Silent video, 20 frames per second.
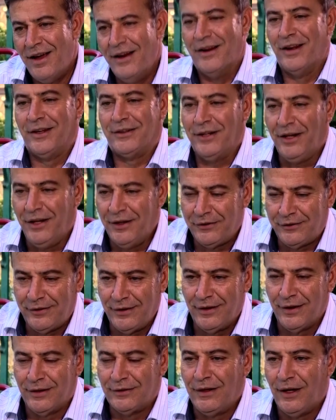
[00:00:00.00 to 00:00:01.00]
انك تحس
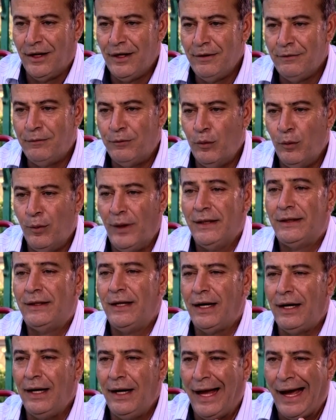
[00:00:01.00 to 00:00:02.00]
انك ضعيف
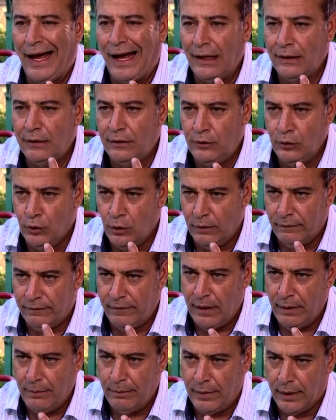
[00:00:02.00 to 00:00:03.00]
ومحتاج لحد يقف
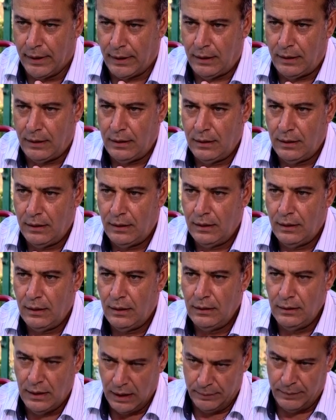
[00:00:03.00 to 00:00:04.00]
جنبك
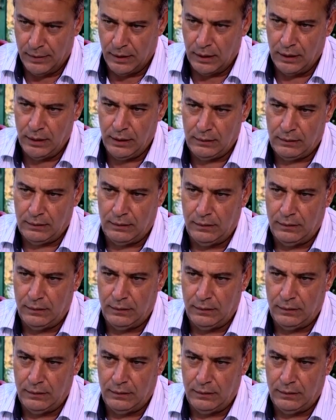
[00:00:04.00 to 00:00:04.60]
ده يبقى غلط